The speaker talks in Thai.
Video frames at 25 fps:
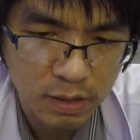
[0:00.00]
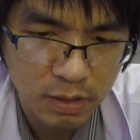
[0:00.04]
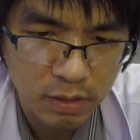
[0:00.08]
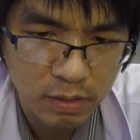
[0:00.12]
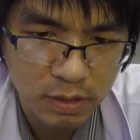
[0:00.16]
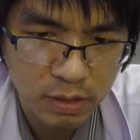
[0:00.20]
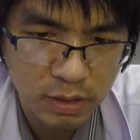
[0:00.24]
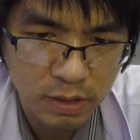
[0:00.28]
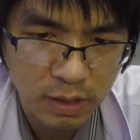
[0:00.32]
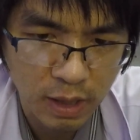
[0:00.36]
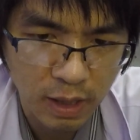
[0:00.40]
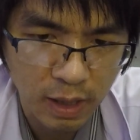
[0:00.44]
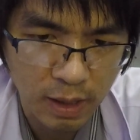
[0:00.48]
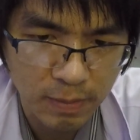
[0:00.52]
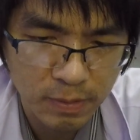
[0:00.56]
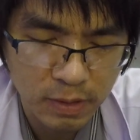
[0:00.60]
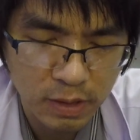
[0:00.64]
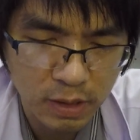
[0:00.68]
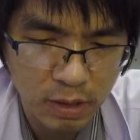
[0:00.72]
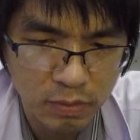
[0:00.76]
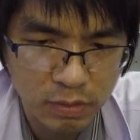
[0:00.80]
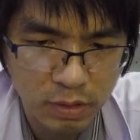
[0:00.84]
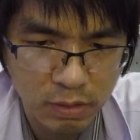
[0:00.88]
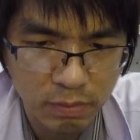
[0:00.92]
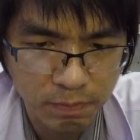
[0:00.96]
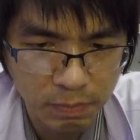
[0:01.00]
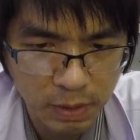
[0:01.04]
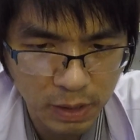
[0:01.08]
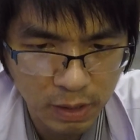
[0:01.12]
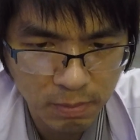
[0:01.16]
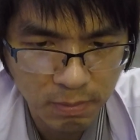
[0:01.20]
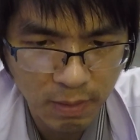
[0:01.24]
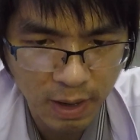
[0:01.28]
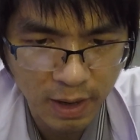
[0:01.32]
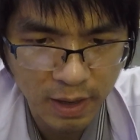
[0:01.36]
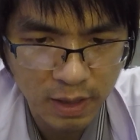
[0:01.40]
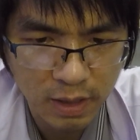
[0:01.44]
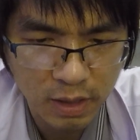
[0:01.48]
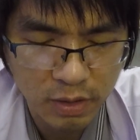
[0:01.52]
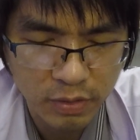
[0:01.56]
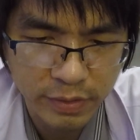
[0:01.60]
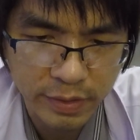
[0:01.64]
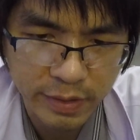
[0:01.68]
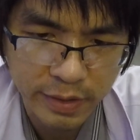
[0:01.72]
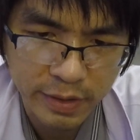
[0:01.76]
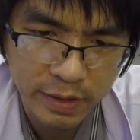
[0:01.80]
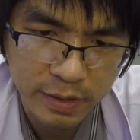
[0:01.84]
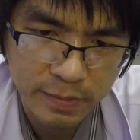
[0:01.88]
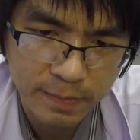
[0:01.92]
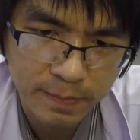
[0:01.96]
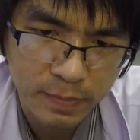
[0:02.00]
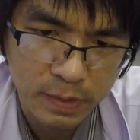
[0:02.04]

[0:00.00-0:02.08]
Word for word: ก็คือคาบเกี่ยวถึงปีใหม่ เราเนี่ย